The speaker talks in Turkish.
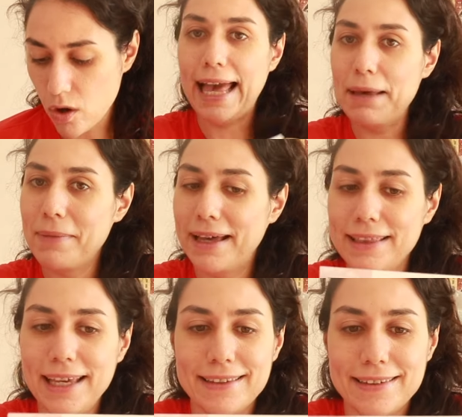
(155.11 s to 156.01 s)
Hemen
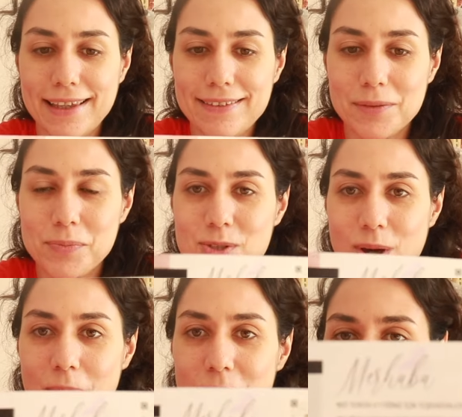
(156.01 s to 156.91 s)
de etiket
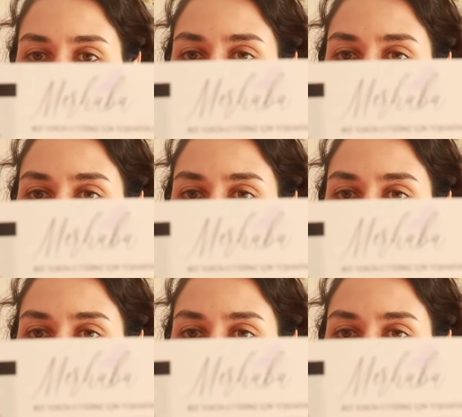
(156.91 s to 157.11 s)
yapacağım. Hem